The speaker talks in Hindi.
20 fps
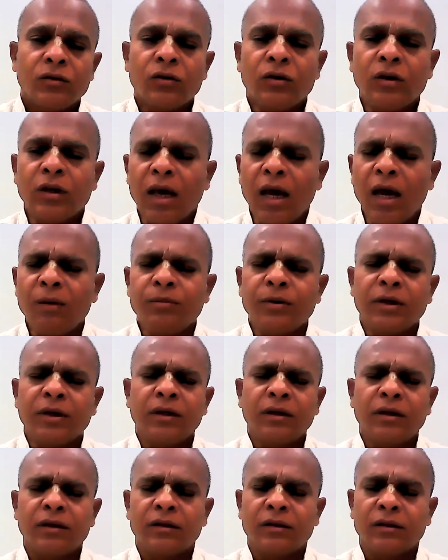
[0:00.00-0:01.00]
तो यहाँ
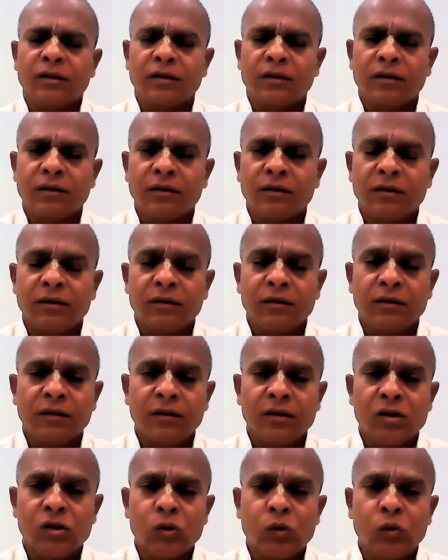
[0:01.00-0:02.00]
पे
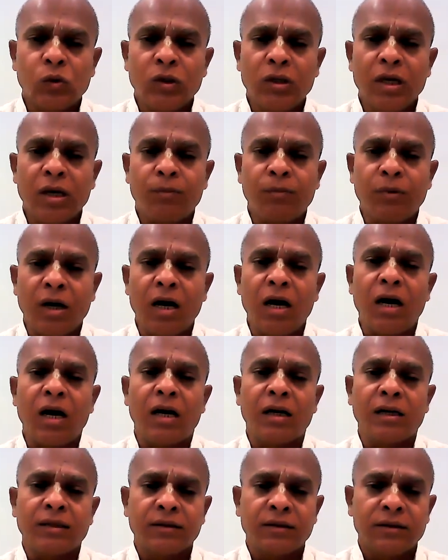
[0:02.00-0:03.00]
स्कूलिया
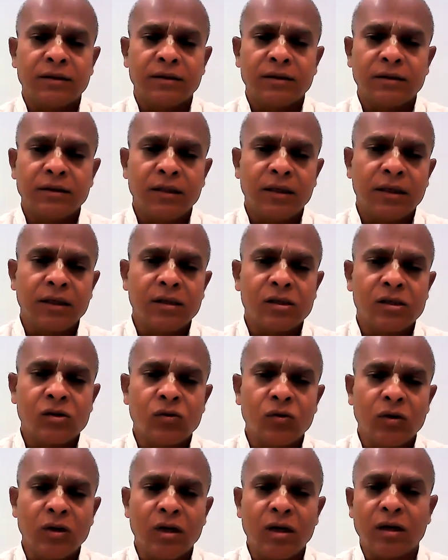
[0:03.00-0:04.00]
पहाड़ या
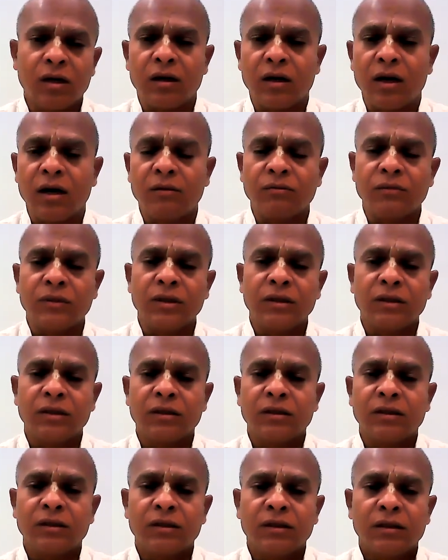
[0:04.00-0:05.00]
स्कूलिया ग्राम में
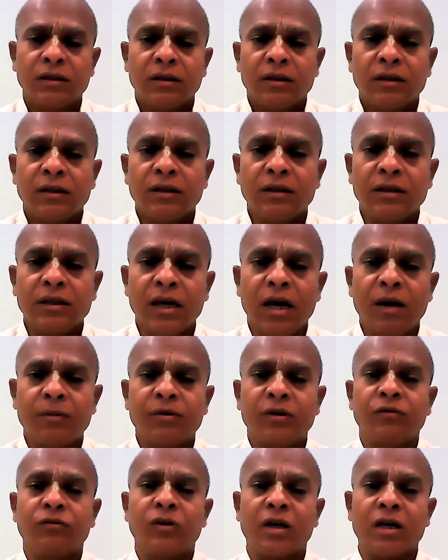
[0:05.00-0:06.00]
यहाँ
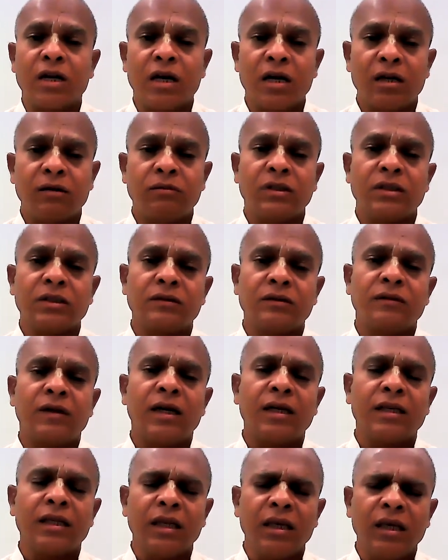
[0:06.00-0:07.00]
पे वरह
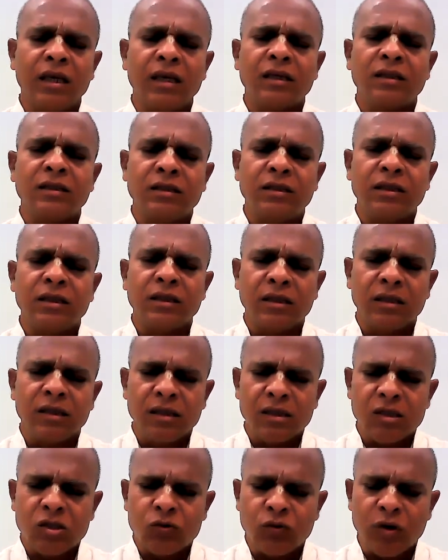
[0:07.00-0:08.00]
भगवान एक दिन
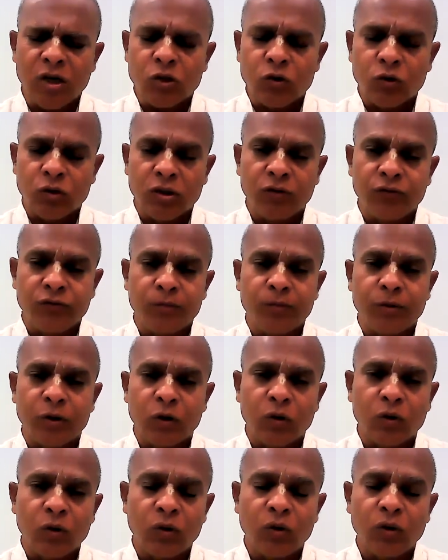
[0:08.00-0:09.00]
इस वासुदेव
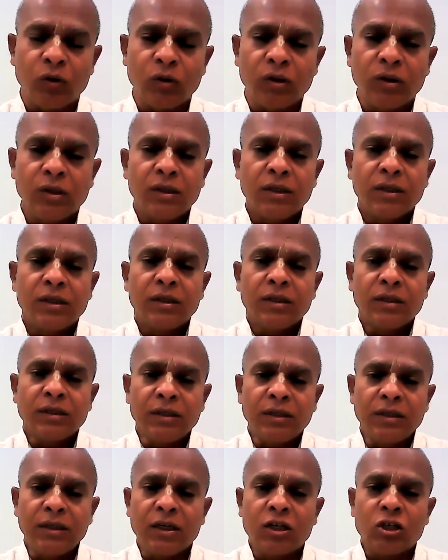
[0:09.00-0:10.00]
विप्र को
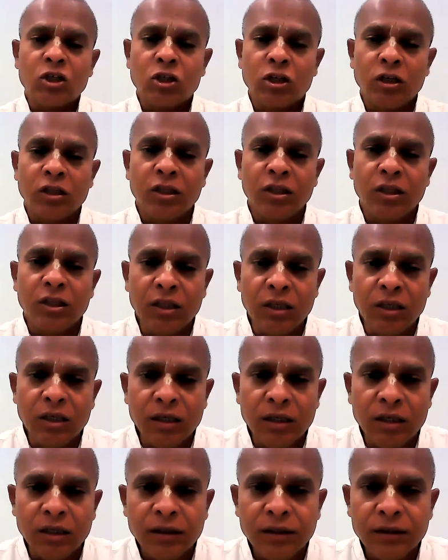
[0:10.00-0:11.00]
दर्शन
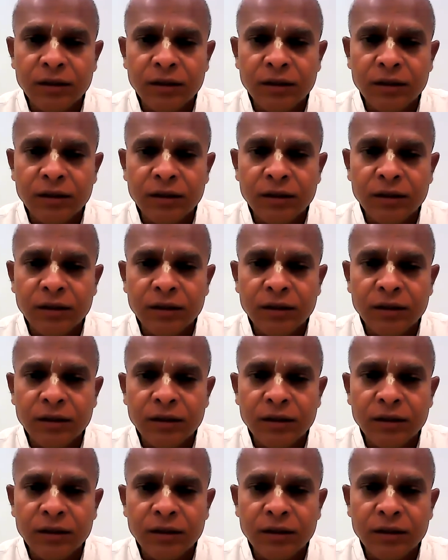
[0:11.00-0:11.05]
दिए